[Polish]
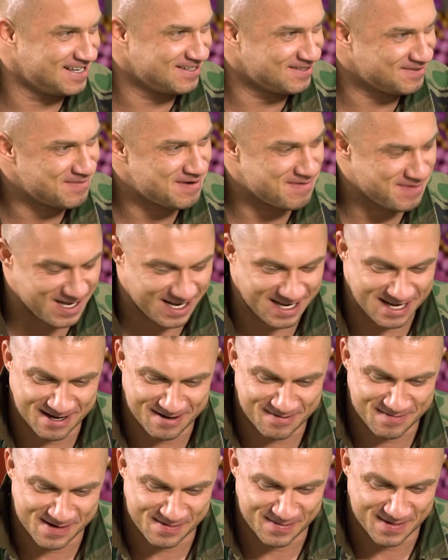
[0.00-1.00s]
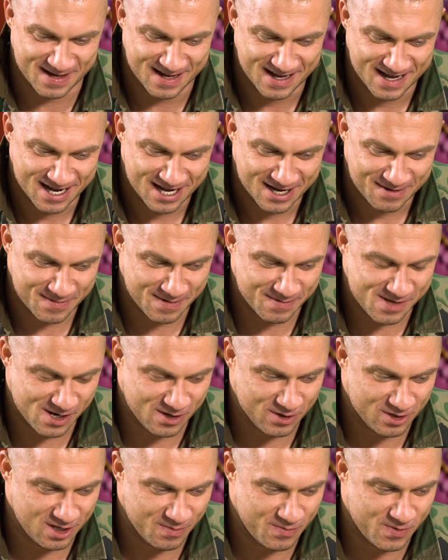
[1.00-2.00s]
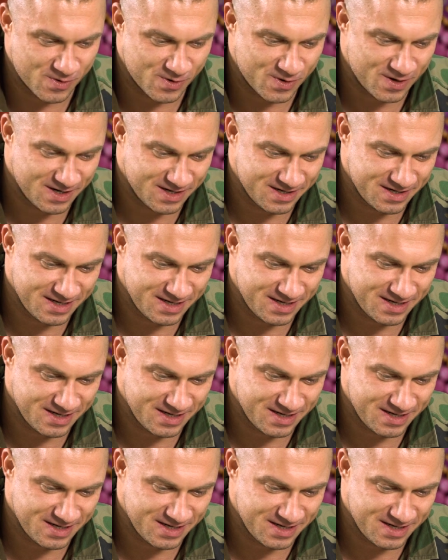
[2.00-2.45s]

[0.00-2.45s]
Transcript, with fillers: No, no. mam takie, mam, mam tego typu